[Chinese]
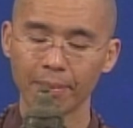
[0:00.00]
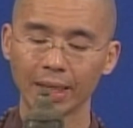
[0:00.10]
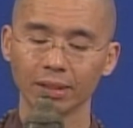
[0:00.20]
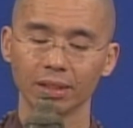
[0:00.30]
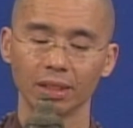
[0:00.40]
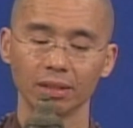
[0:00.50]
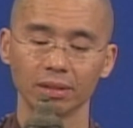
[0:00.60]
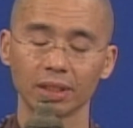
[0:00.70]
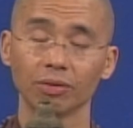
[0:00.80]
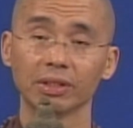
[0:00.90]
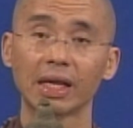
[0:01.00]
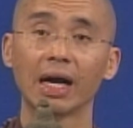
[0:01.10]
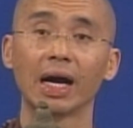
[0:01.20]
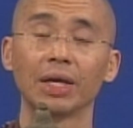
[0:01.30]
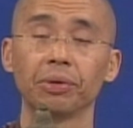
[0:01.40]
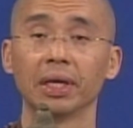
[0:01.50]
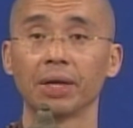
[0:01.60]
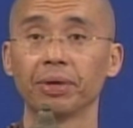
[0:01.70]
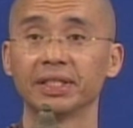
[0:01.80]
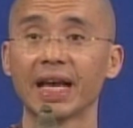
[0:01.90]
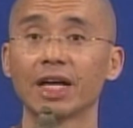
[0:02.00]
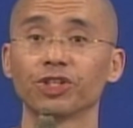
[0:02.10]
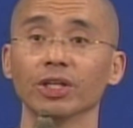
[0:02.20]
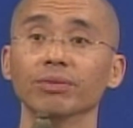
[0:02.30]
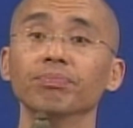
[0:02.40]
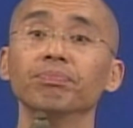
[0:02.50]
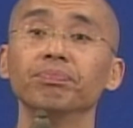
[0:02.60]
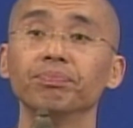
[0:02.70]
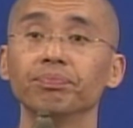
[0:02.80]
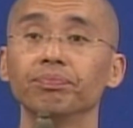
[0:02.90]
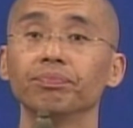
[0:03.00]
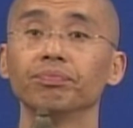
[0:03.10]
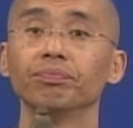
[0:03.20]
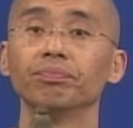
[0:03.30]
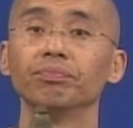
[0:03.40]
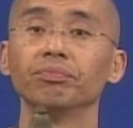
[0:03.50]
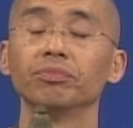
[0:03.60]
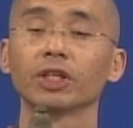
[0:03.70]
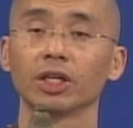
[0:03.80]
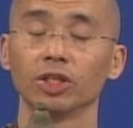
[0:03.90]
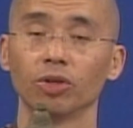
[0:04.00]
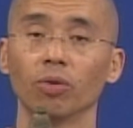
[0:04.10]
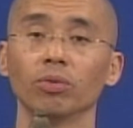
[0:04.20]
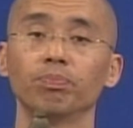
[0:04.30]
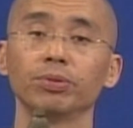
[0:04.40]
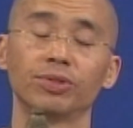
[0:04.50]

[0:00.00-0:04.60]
可是慢慢的呢，这种伤害越来越加深。这个里